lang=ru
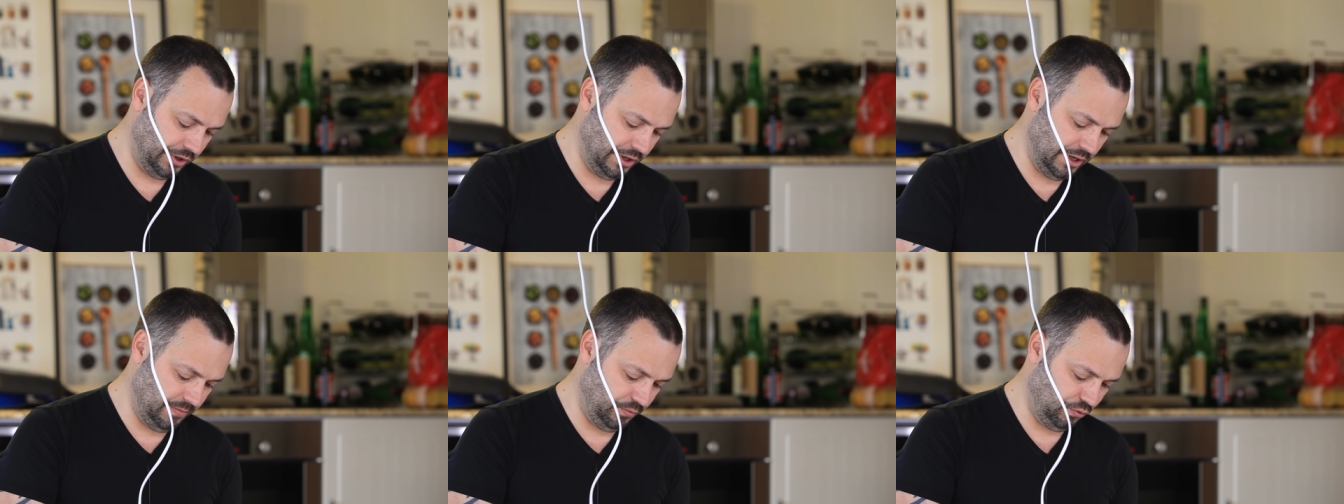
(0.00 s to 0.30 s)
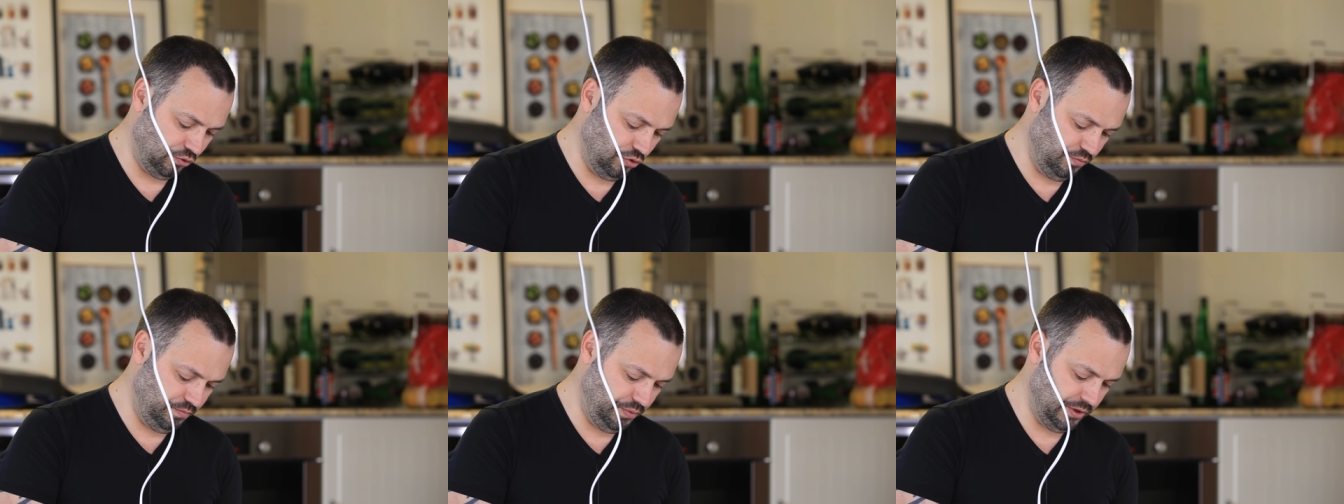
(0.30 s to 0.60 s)

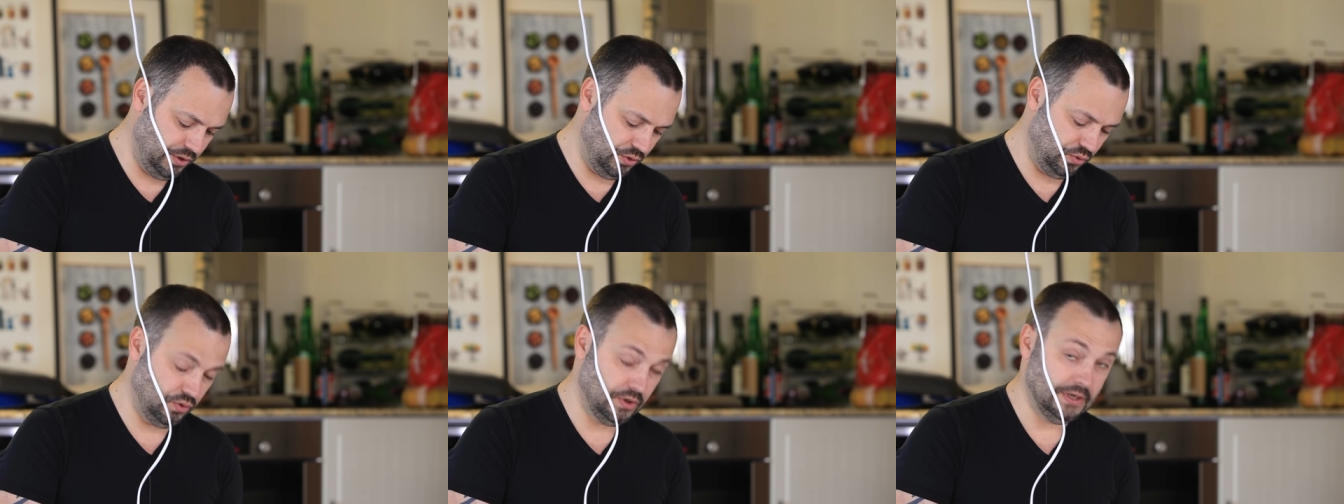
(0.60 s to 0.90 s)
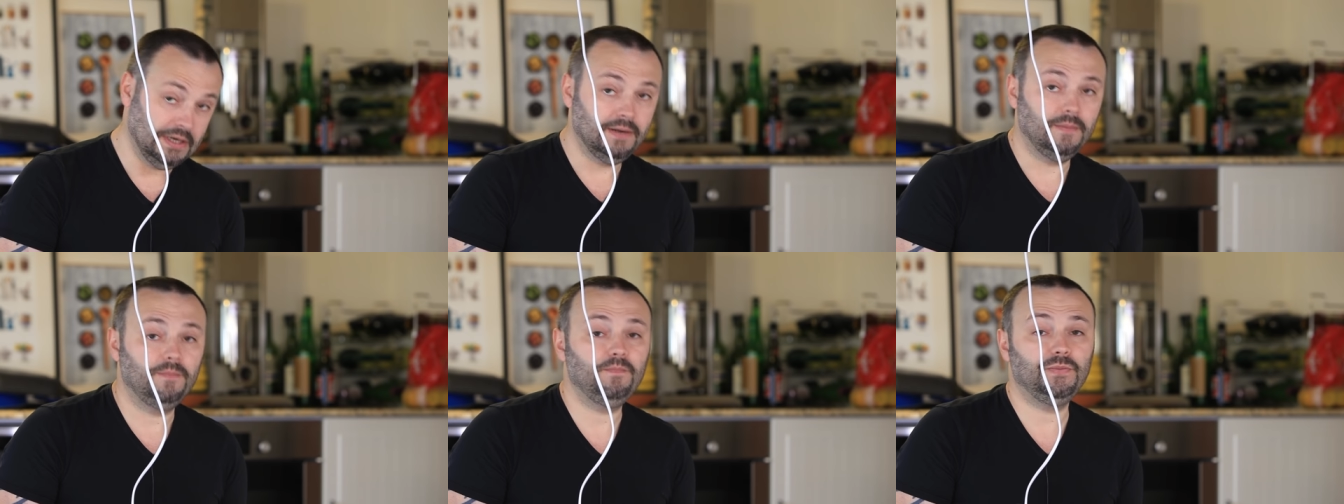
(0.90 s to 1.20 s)
крепкую пену,
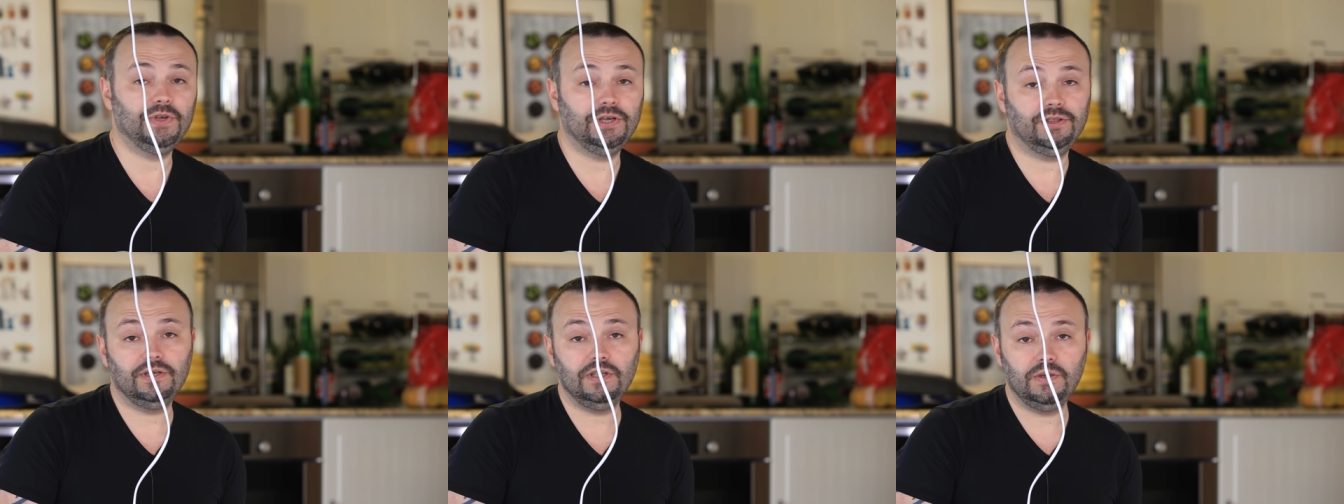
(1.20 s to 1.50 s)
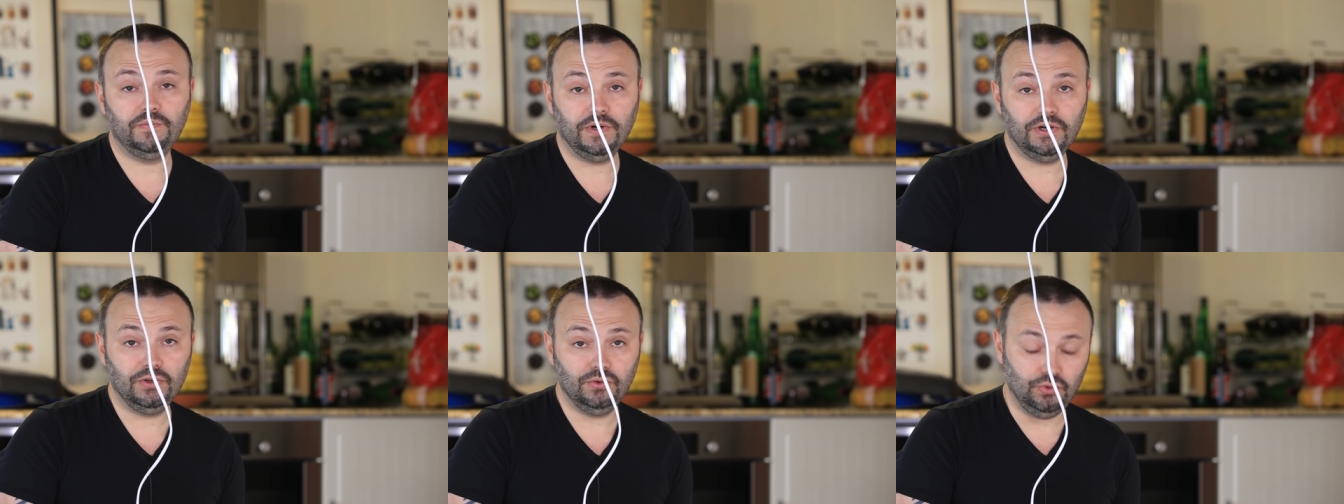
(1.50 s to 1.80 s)
да это не
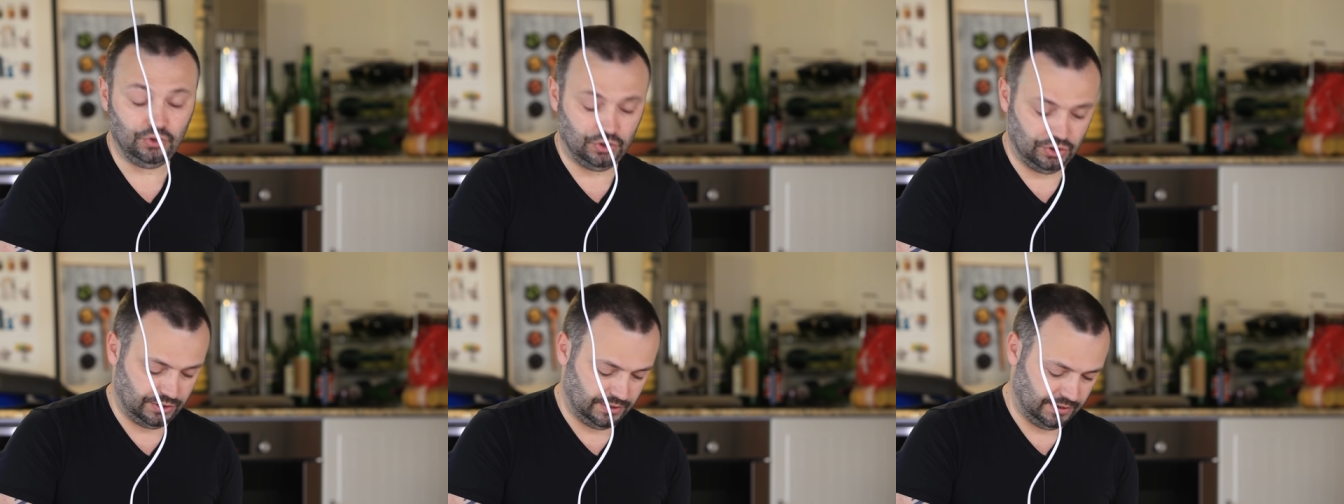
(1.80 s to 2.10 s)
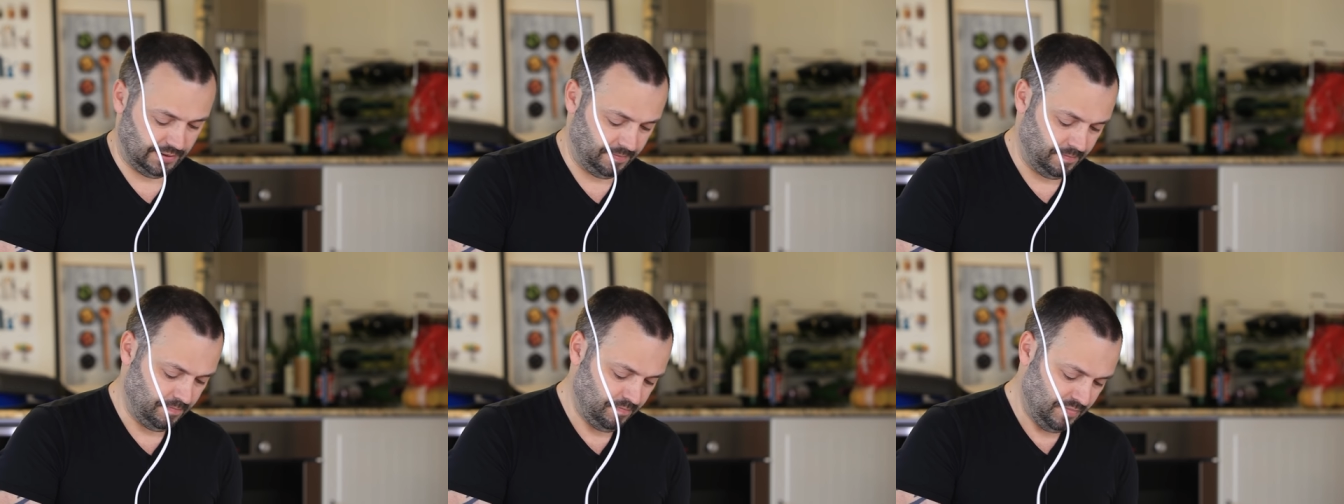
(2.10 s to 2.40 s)
получится.